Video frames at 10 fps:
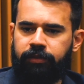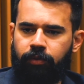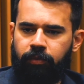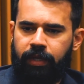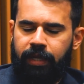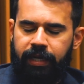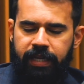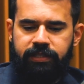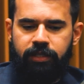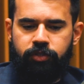Então,
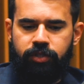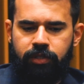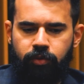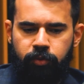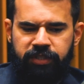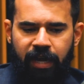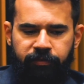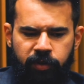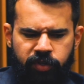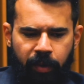nesse sentido, os
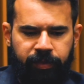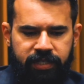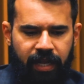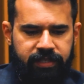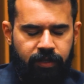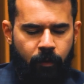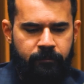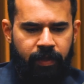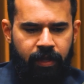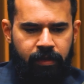desafios de capitalização